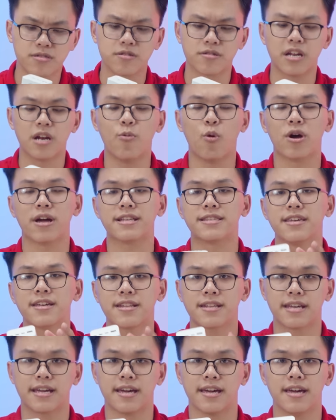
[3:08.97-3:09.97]
Thực sự đây là một cái
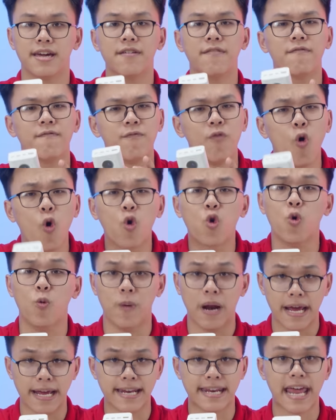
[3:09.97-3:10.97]
thiết kế vô
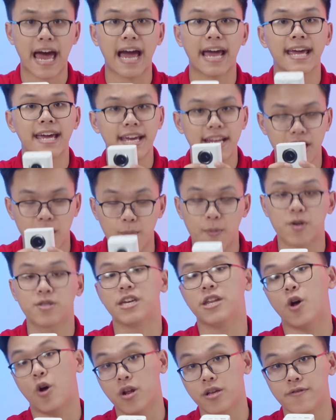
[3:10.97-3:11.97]
cùng là hiện đại, nếu mà
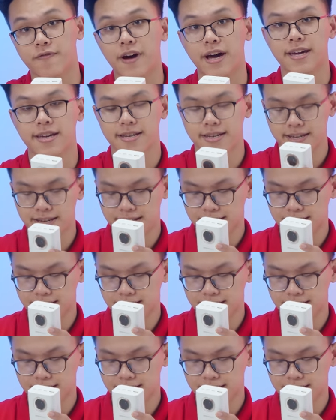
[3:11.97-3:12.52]
có thể nói là như vậy.